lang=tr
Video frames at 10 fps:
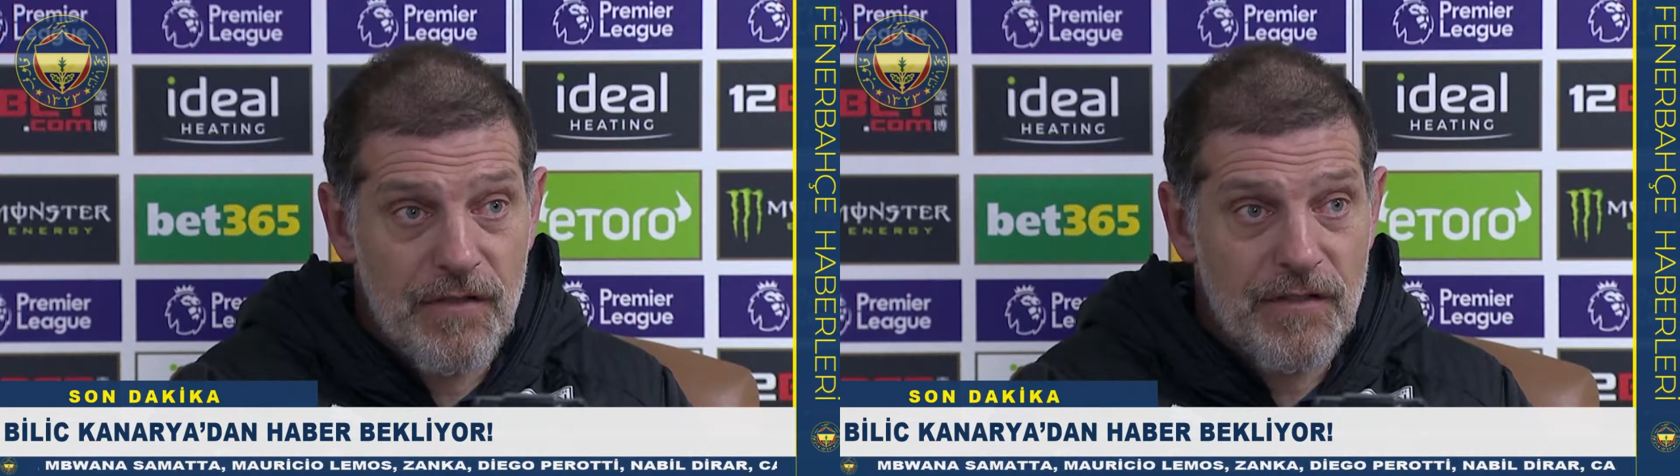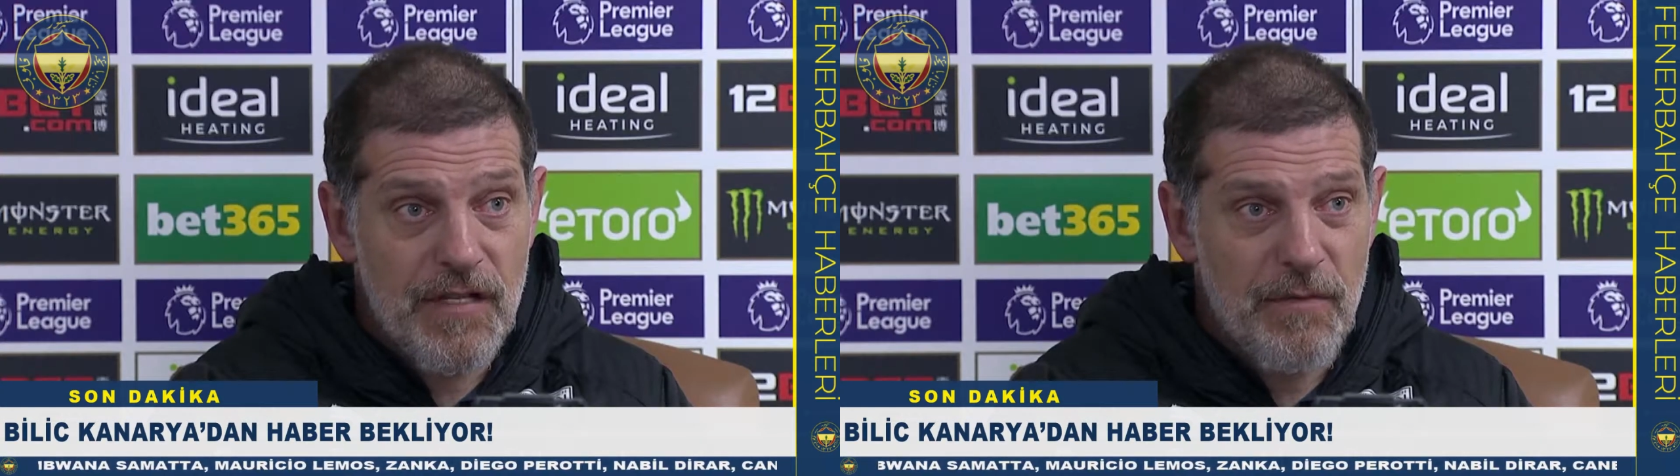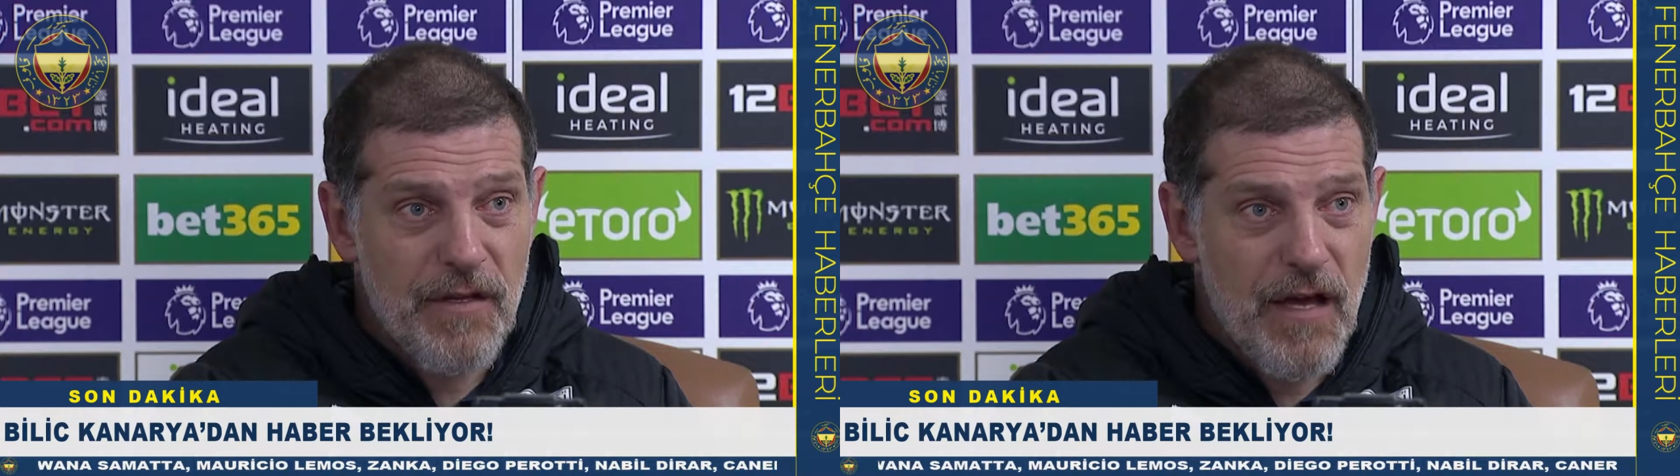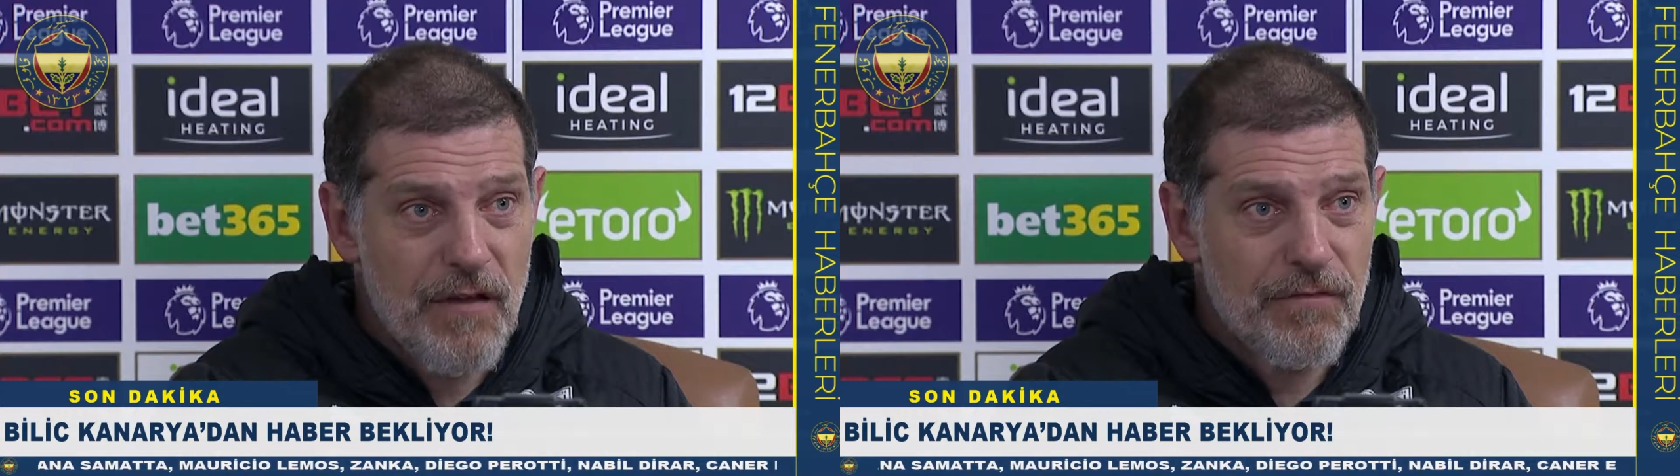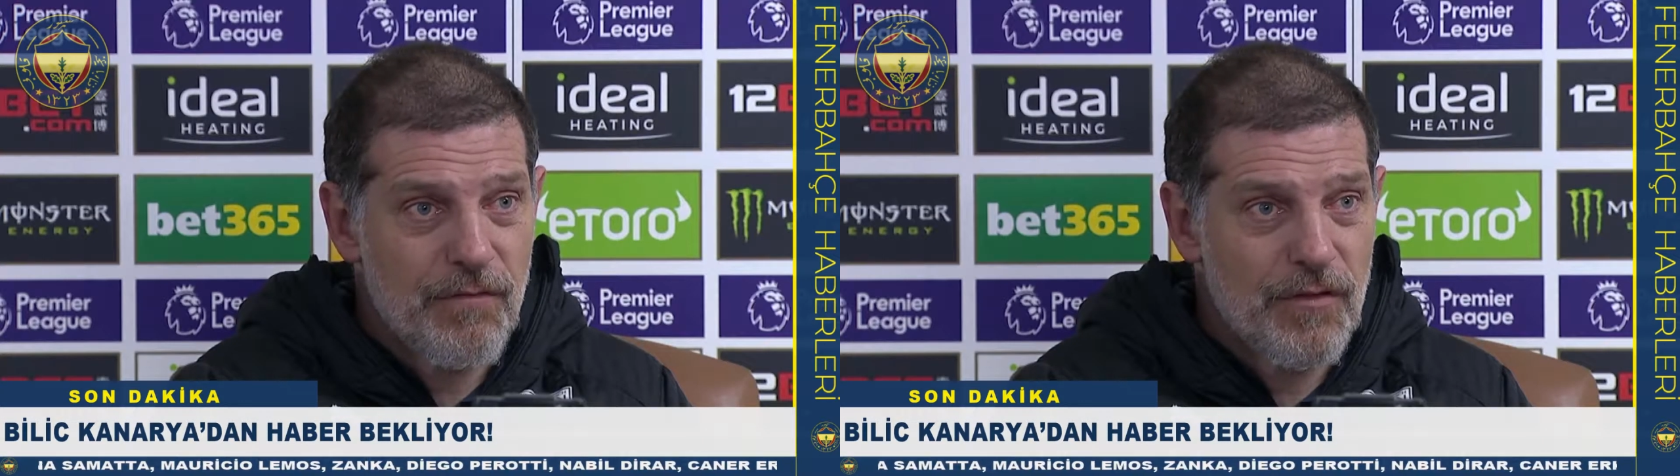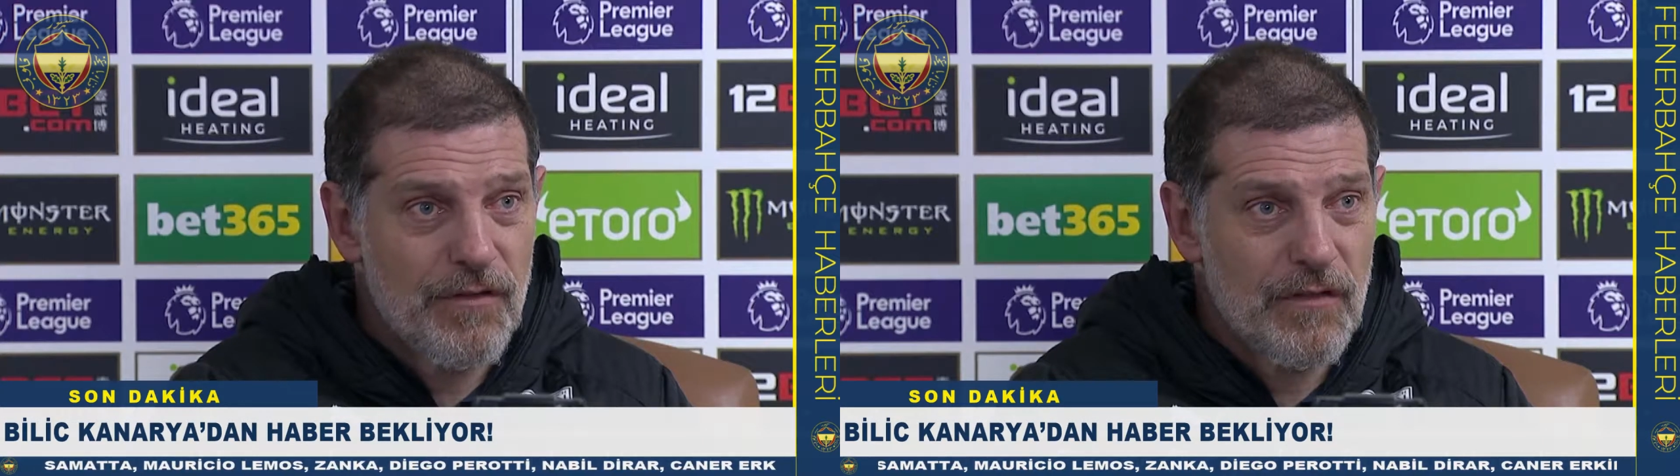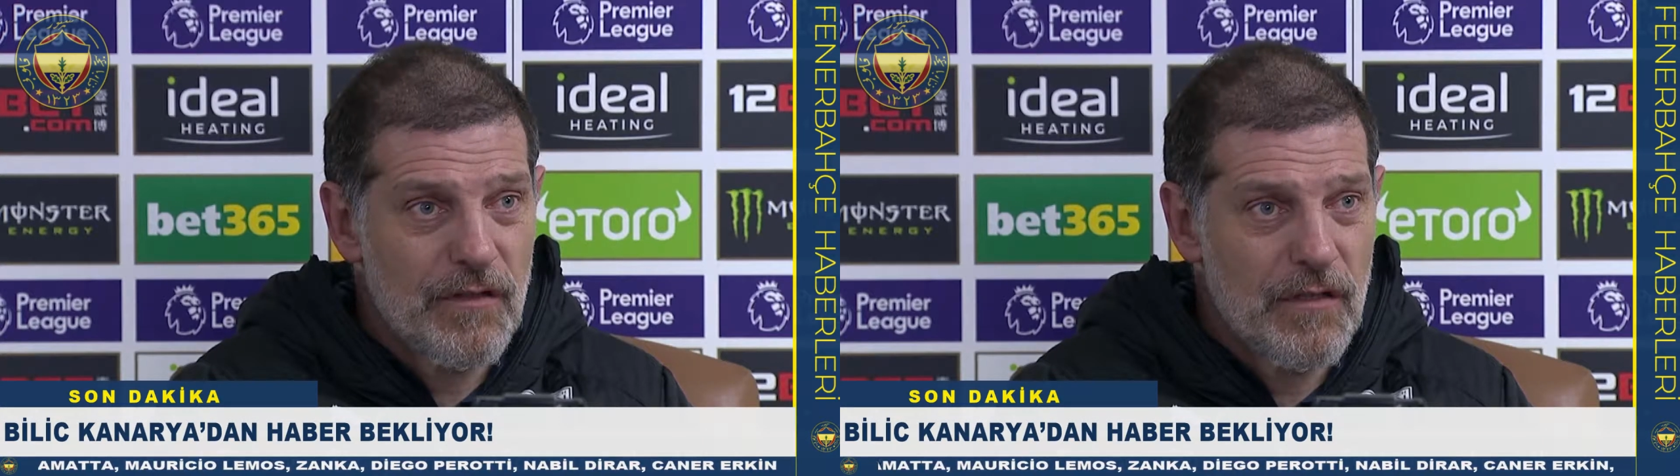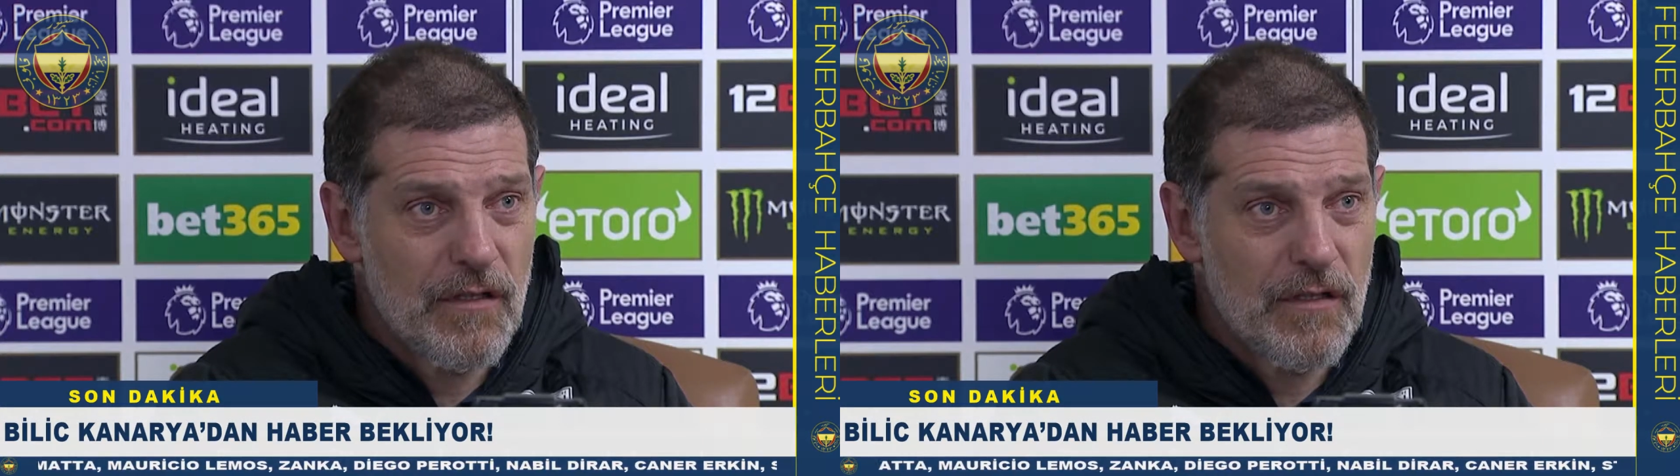yetkililere, takım
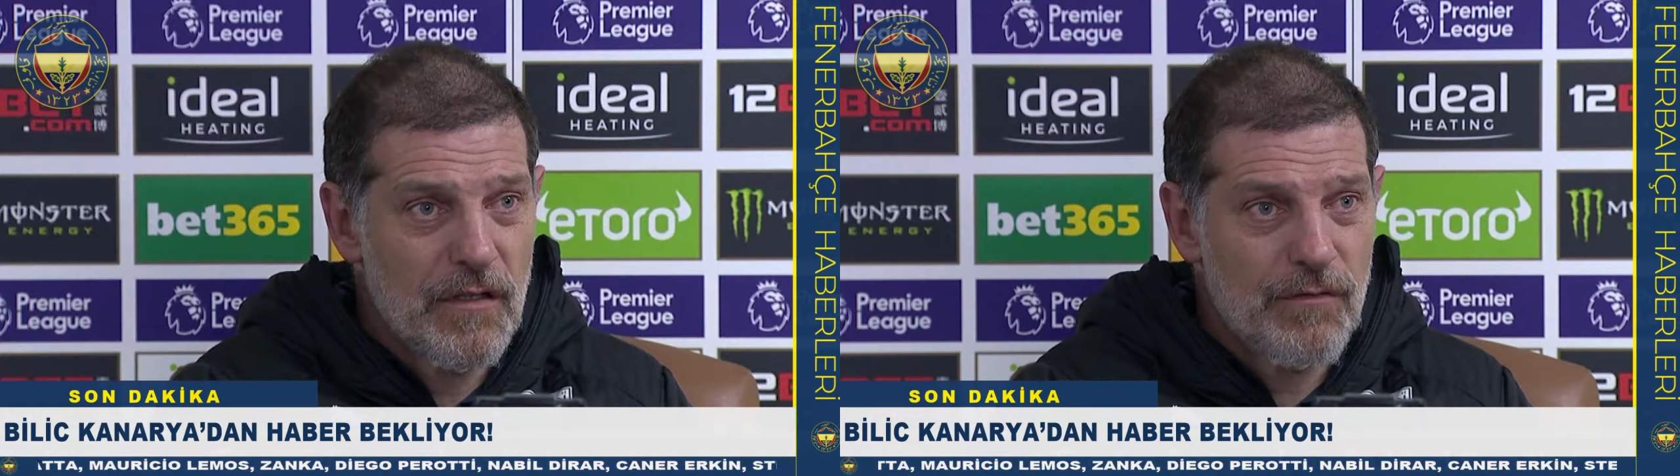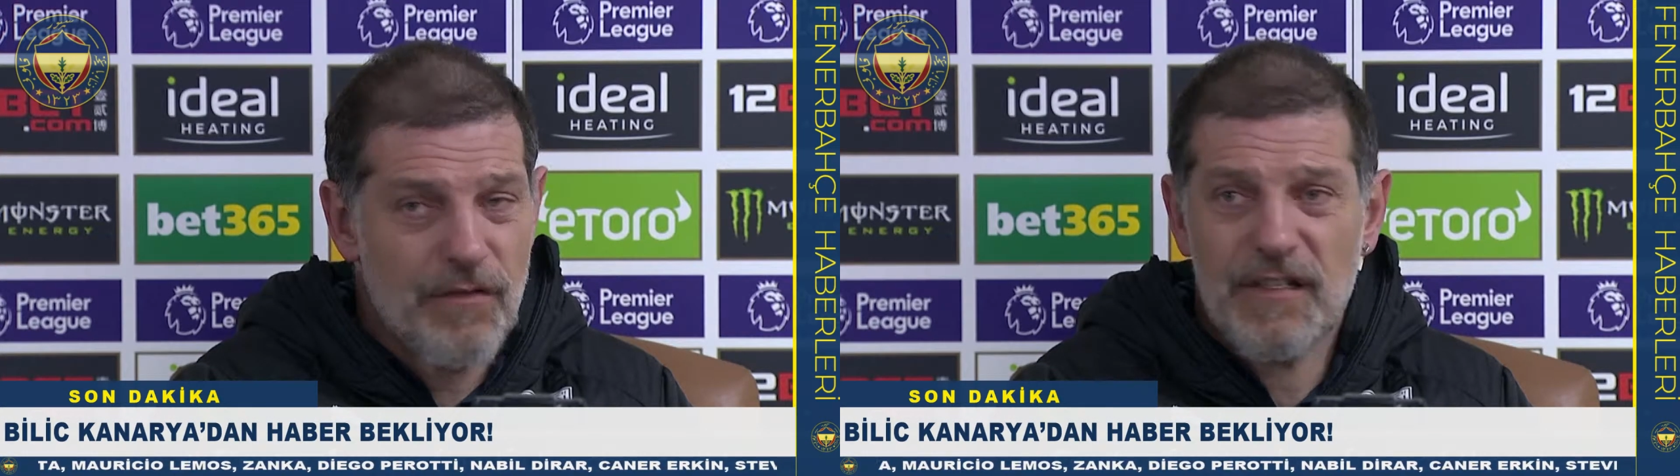isim vermeden,